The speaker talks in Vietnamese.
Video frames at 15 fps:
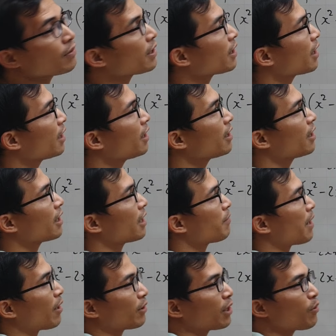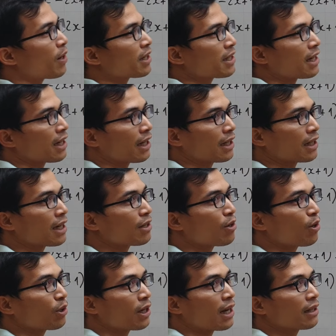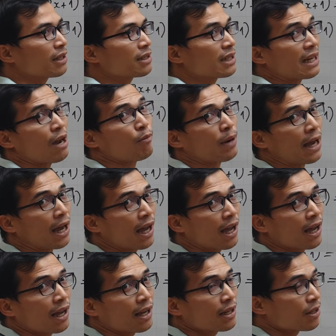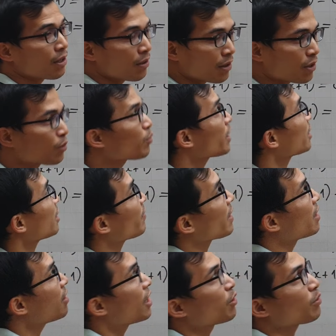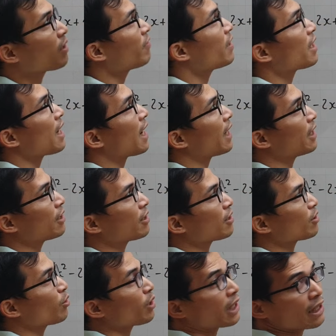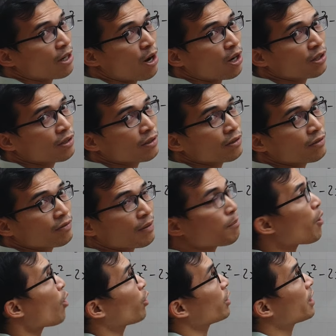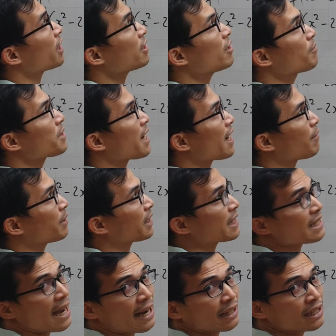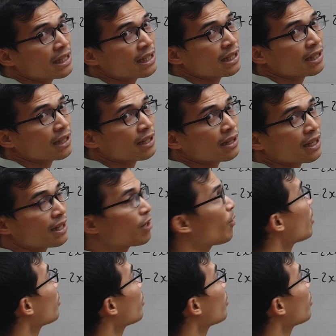viết thế thì người ta bảo thế hóa ra là các con đang đi dạy học à chúng ta sẽ phải lựa chúng ta viết lại cho nó ngắn gọn và bỏ những cái dườm già mà thầy giảng đi ta hiểu